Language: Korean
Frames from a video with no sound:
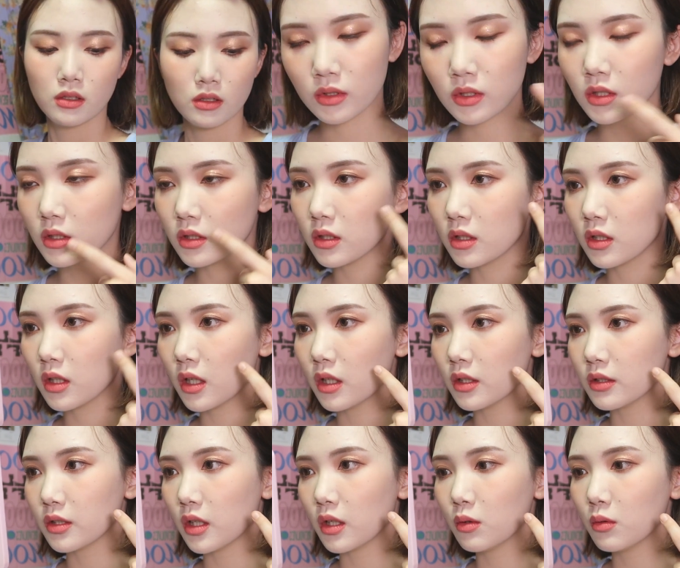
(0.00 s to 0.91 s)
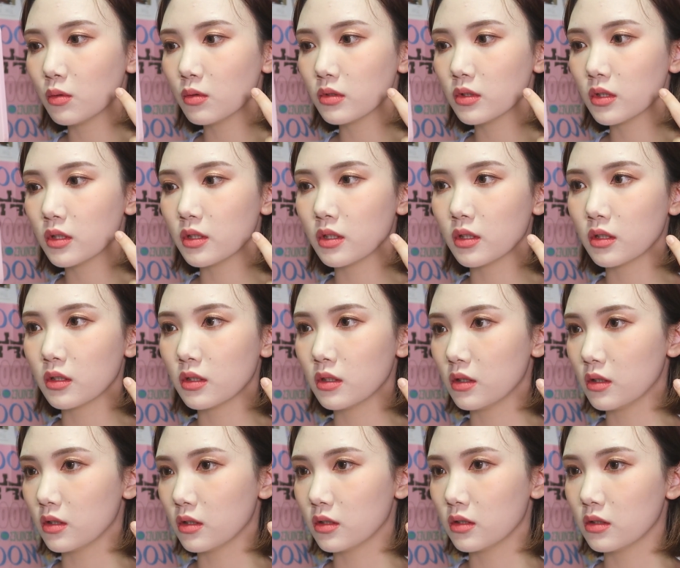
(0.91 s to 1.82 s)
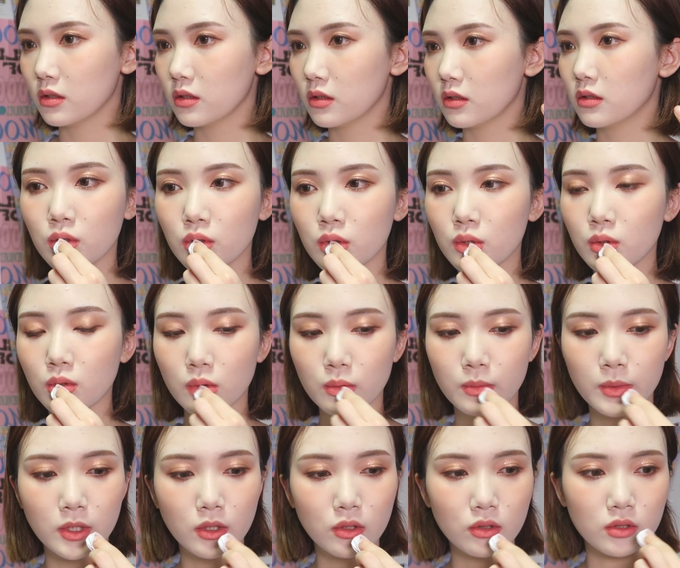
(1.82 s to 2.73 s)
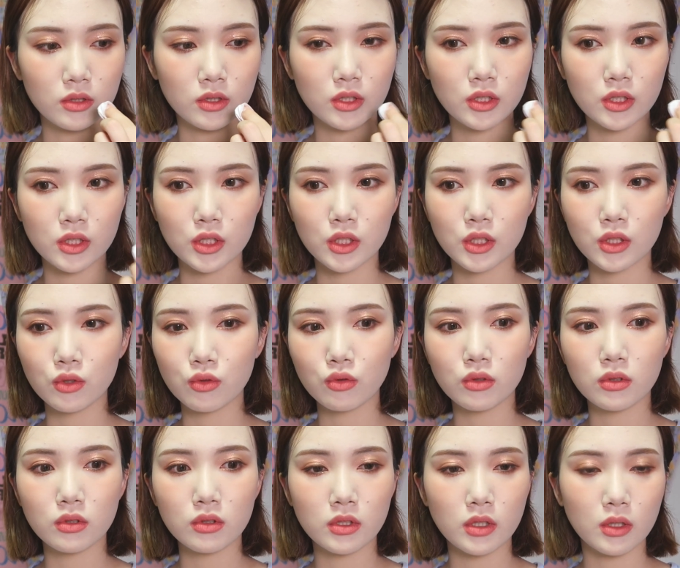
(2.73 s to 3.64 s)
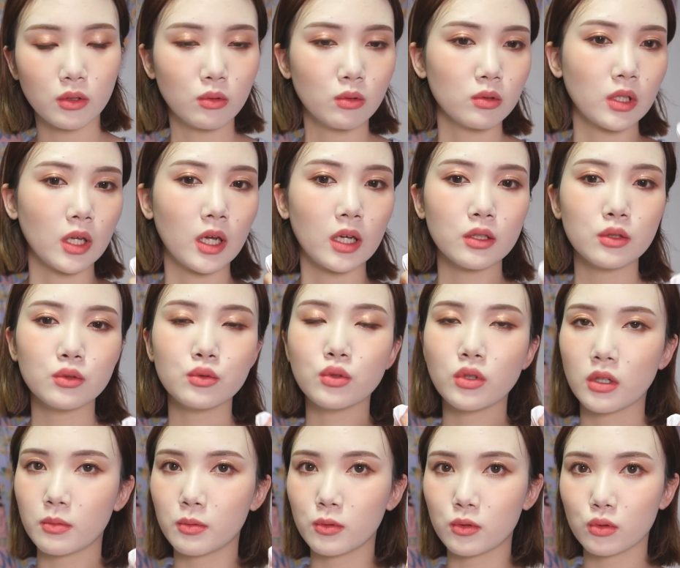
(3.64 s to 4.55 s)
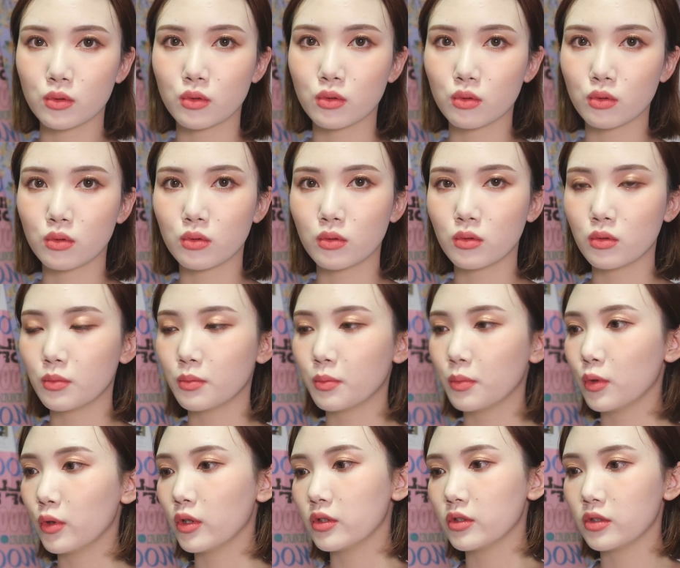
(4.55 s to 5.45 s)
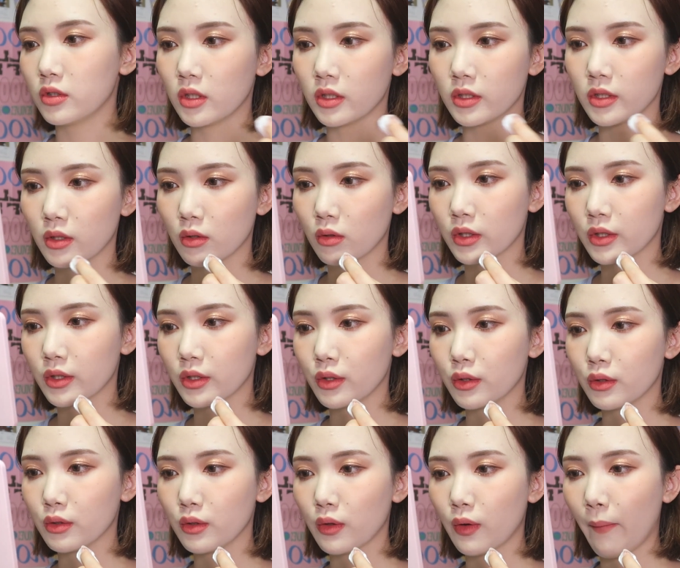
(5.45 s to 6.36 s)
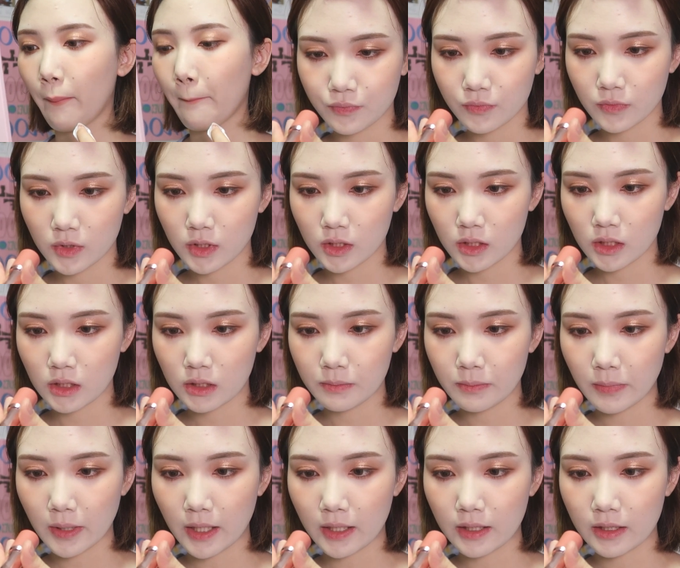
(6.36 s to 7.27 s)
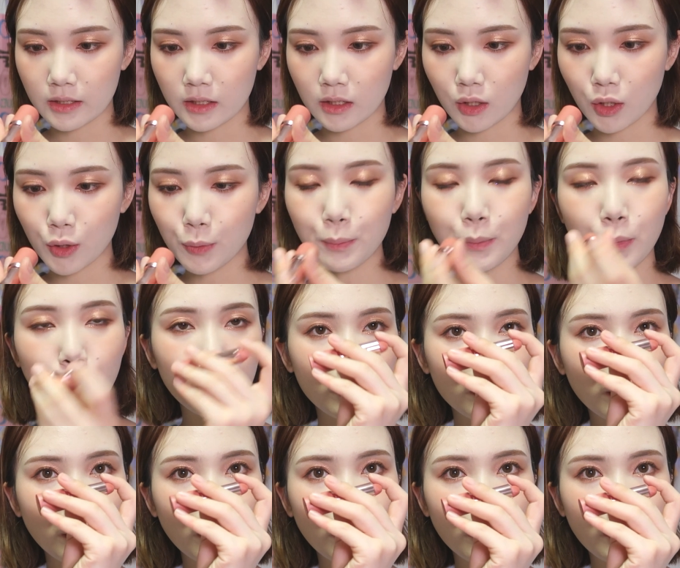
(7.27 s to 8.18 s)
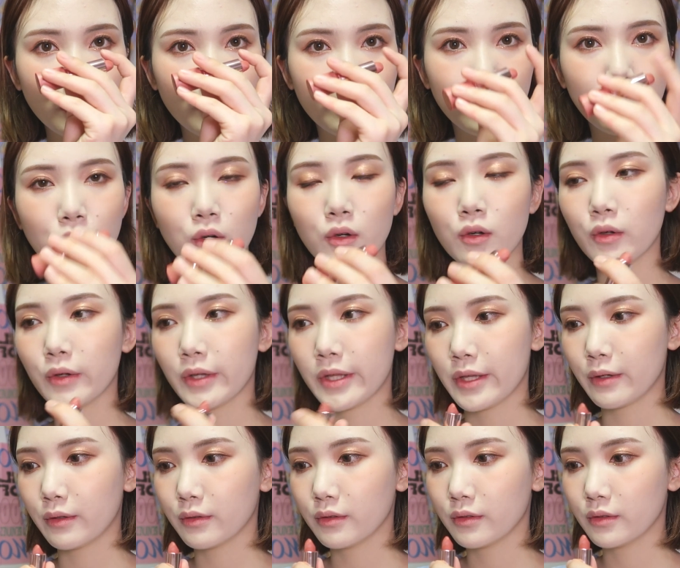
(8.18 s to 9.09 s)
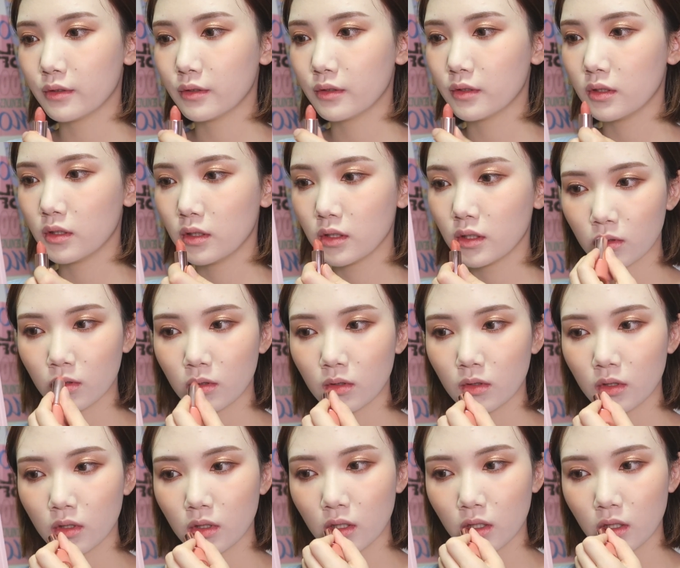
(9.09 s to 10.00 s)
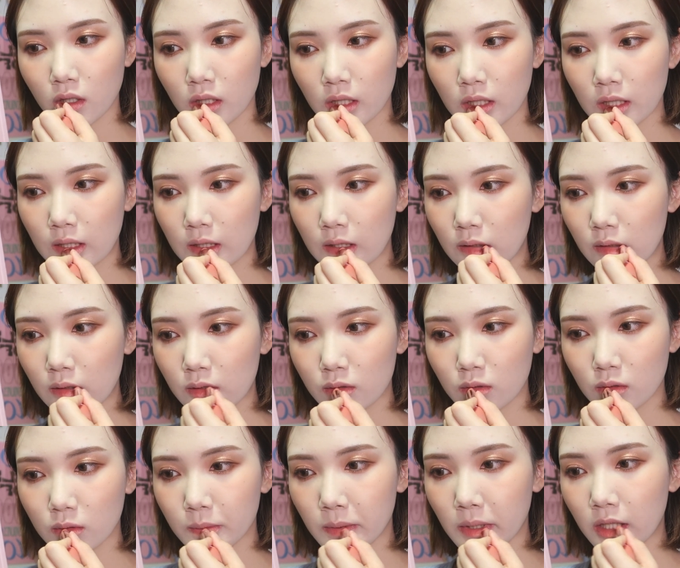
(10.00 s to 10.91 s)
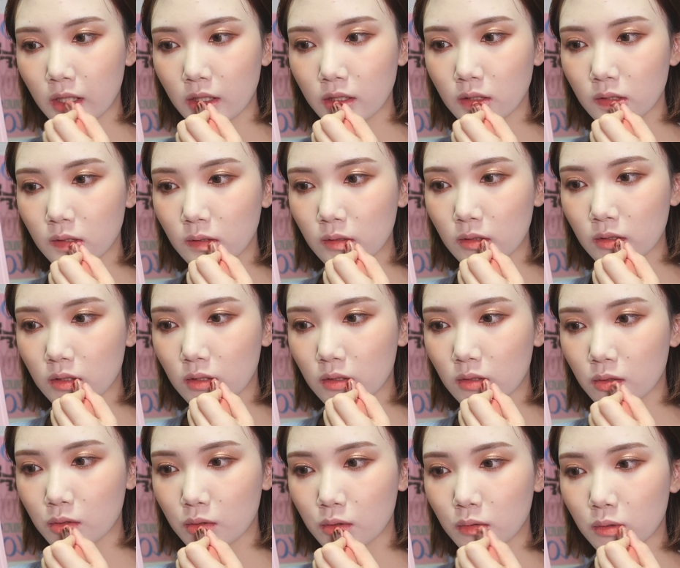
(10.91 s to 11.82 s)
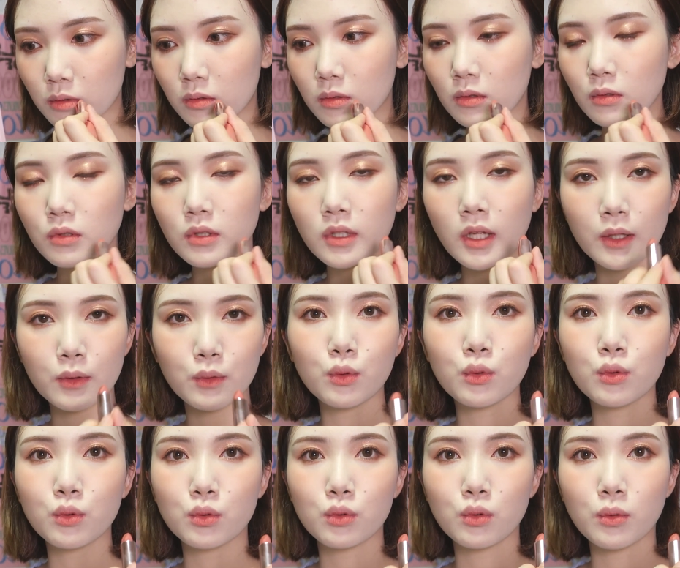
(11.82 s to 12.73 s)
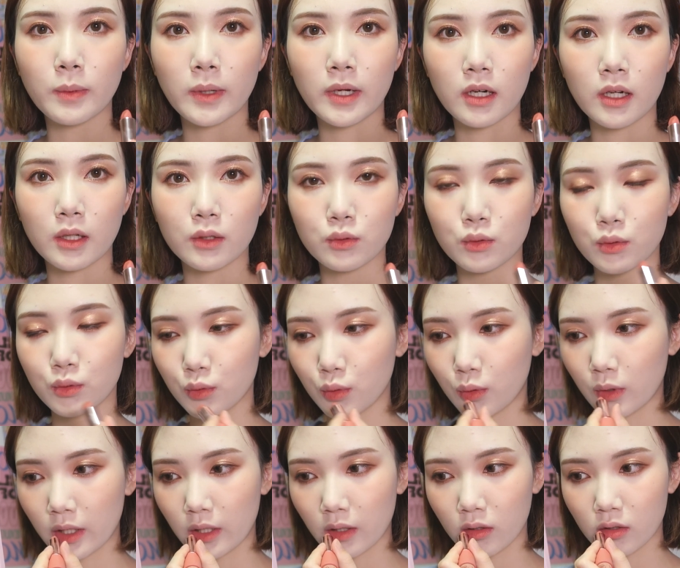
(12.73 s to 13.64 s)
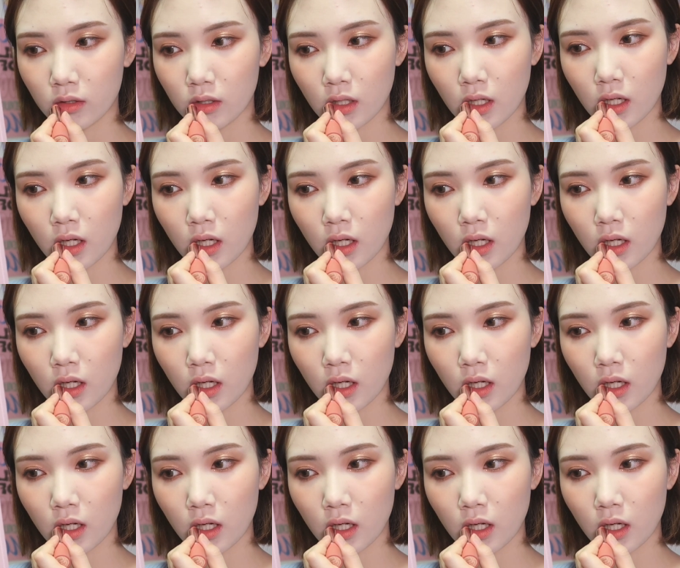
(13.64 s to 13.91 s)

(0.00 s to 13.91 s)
치크까지 하고 나니까 조금 이거를 지워내고 다른 조합으로 또 보여드려야 될 것 같아요 지금 바르는 건 버터럼 컬러예요 이 컬러도 베이스로 써도 좋고 단독으로 발라도 좋아요